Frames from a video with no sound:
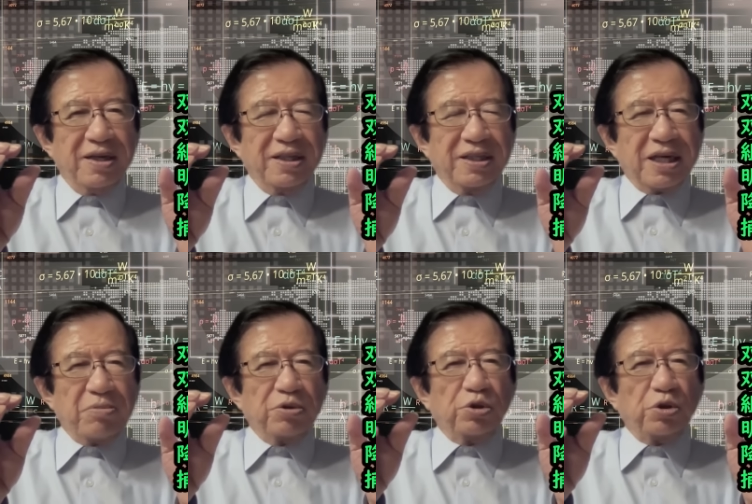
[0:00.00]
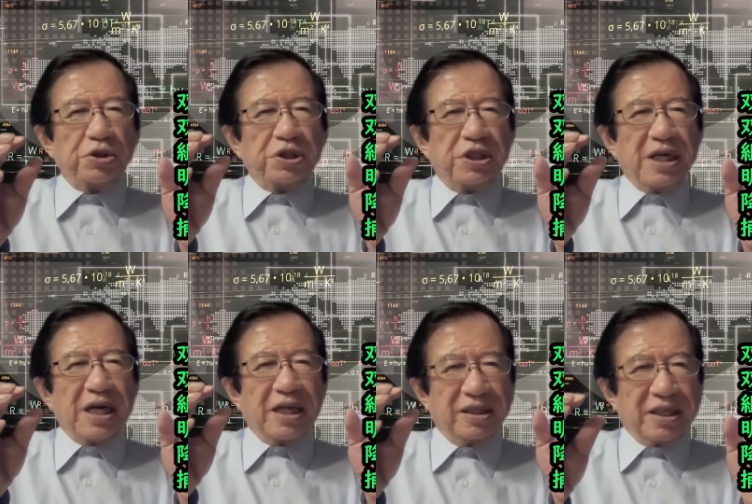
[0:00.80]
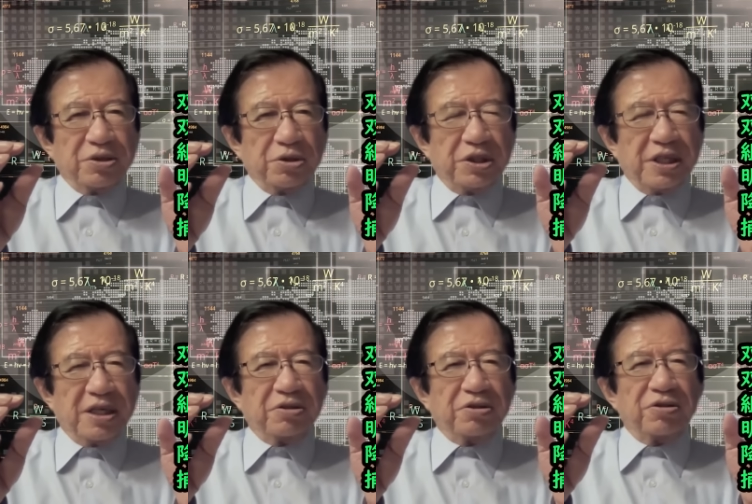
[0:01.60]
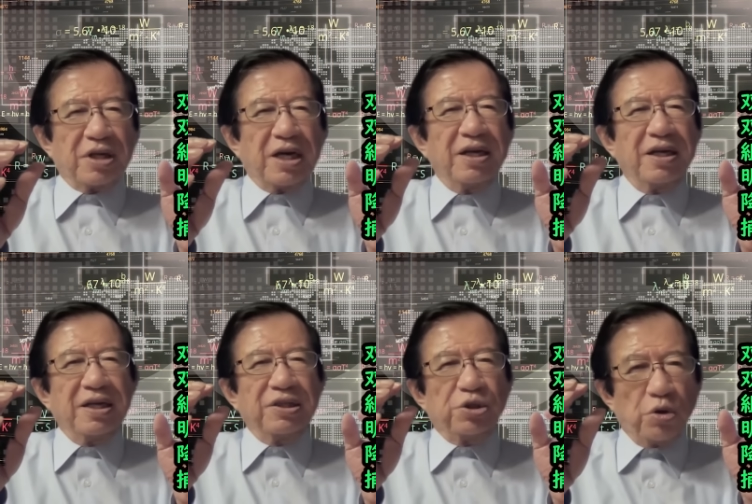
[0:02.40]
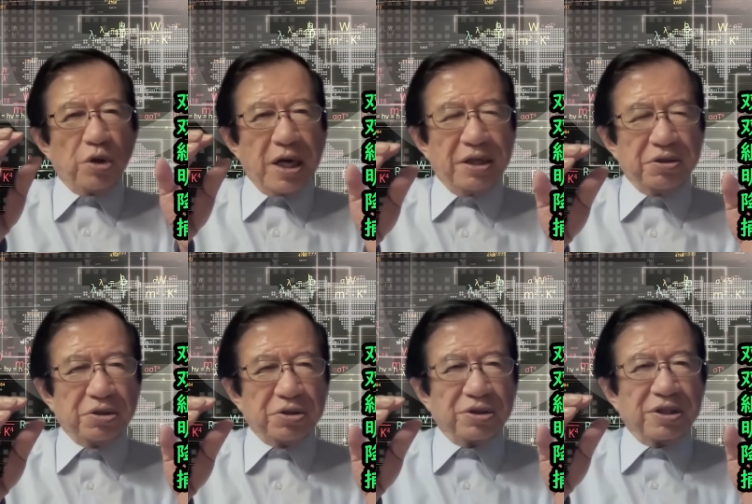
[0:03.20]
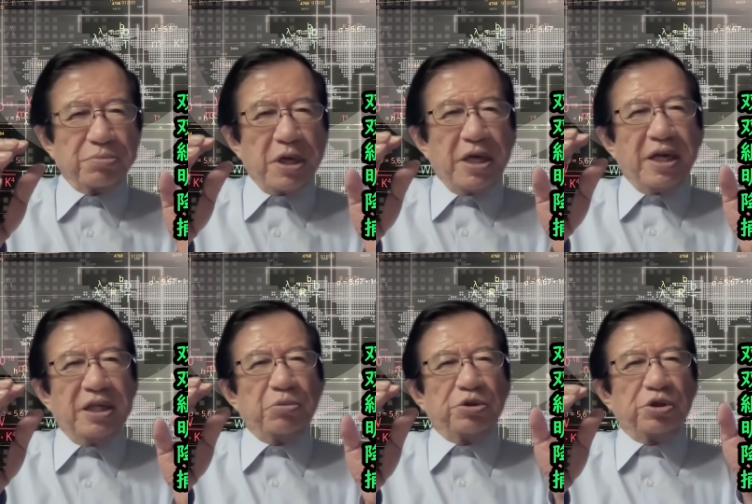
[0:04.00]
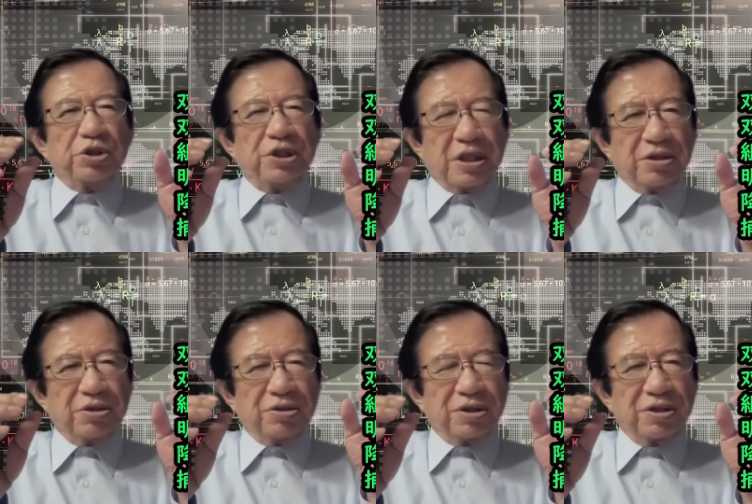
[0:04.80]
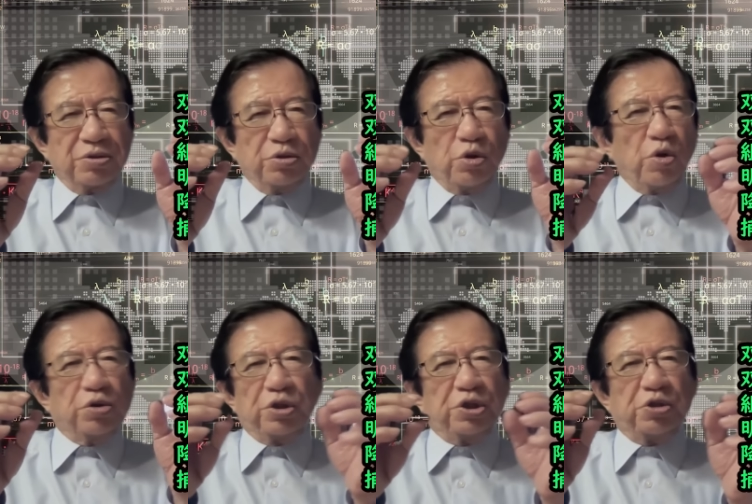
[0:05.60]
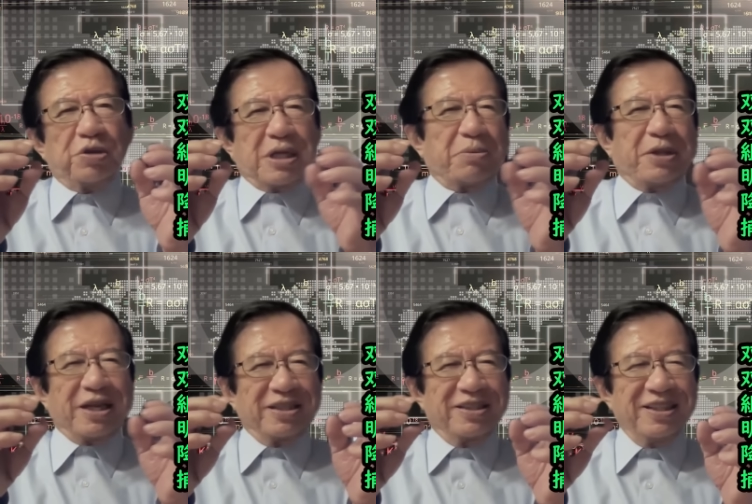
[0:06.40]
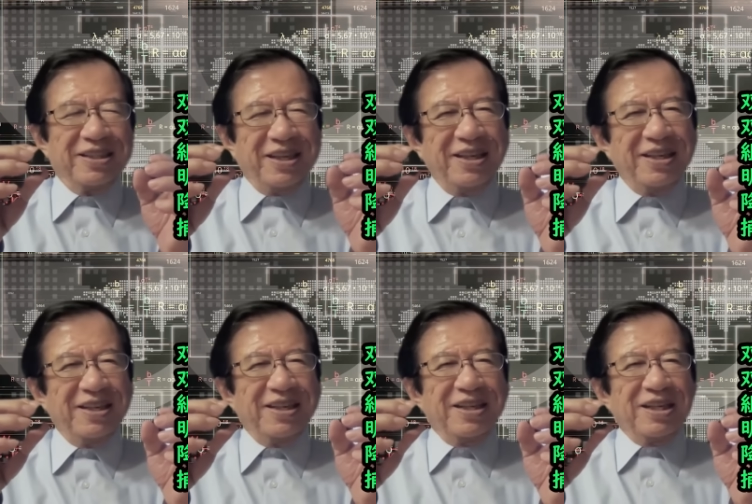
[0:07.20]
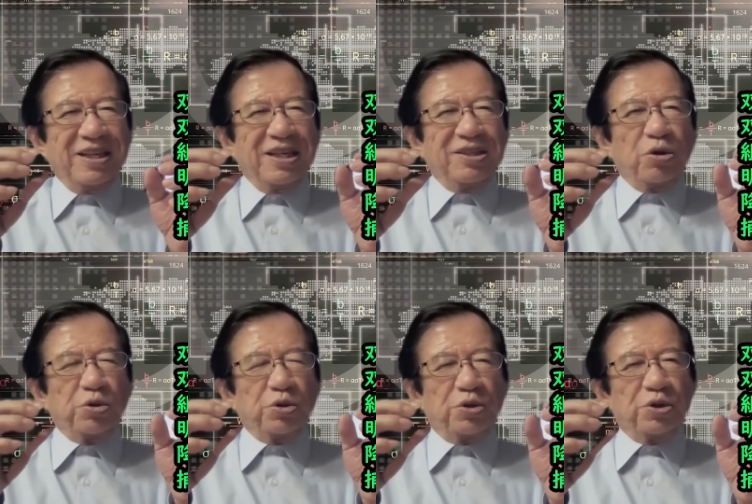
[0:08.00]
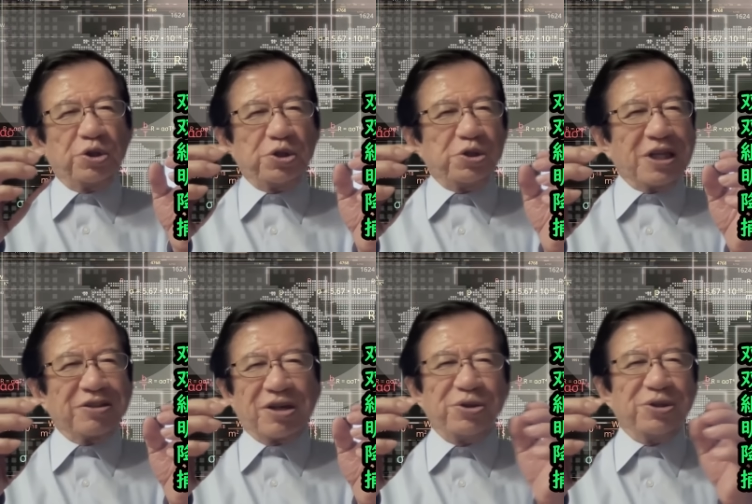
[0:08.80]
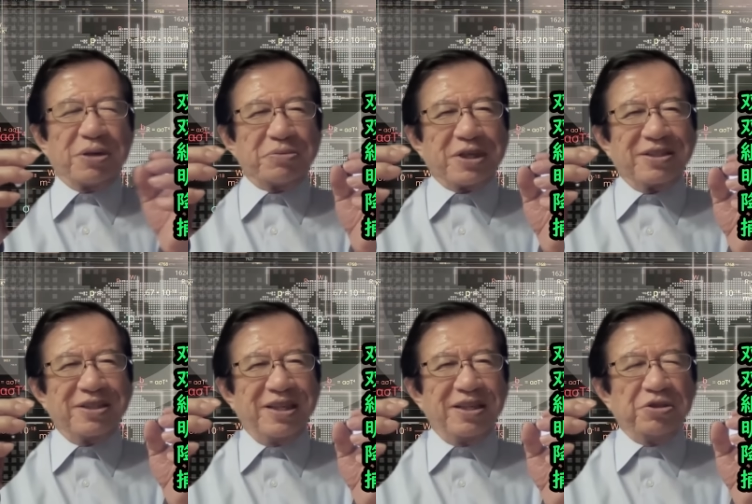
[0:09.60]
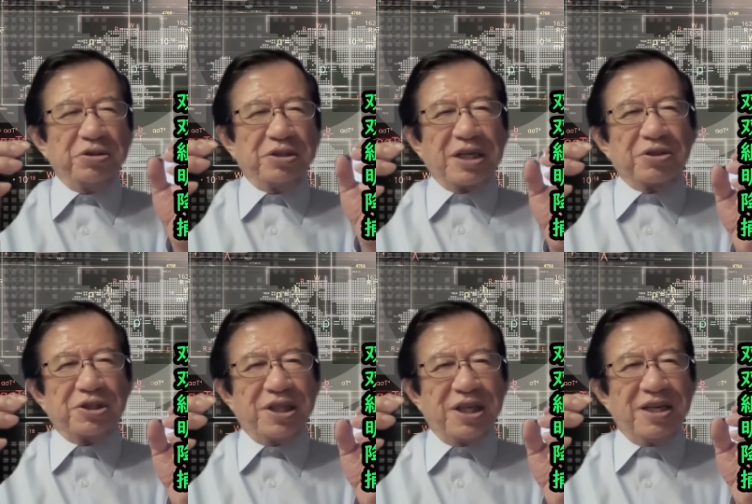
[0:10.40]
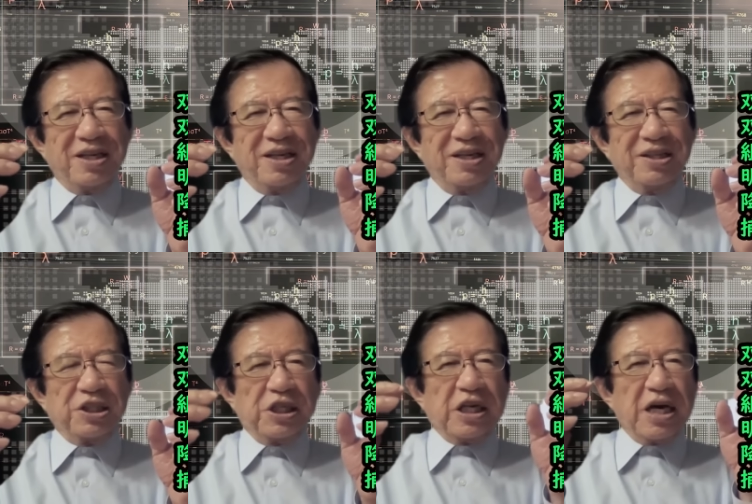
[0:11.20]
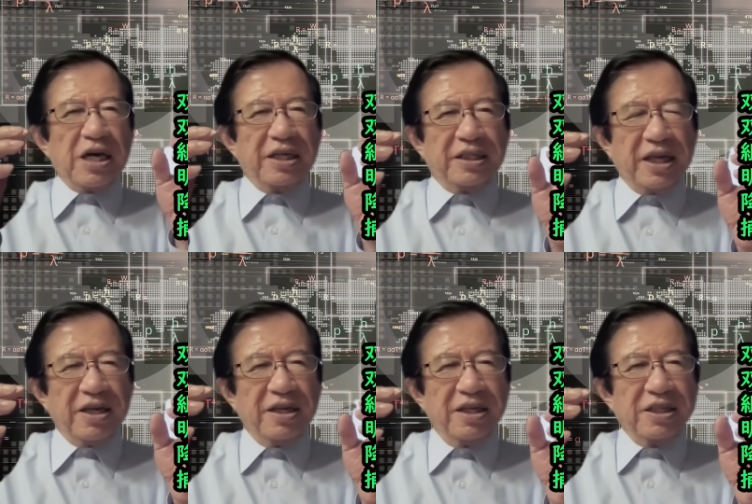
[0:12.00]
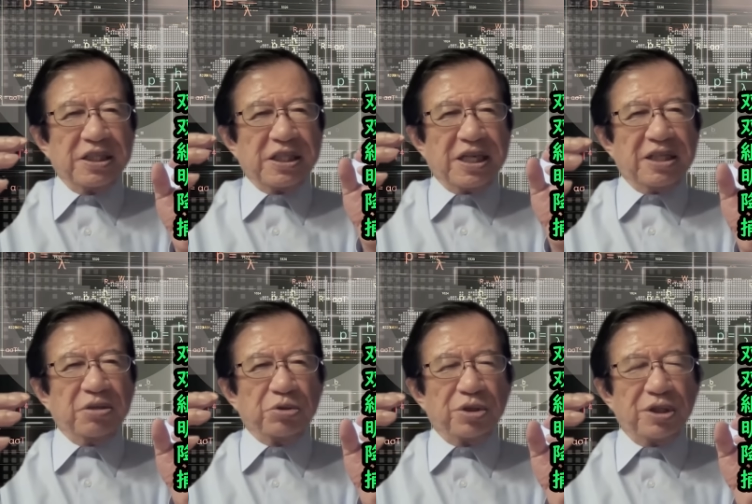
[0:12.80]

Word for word: しかも組織があって、組織があるってことは上官がいるってことです。命令に基づいてってことです。烏合の衆はダメだ。ね。盗賊の集団とかこういうのダメだ。軍隊として指揮官がいて、指揮官のもと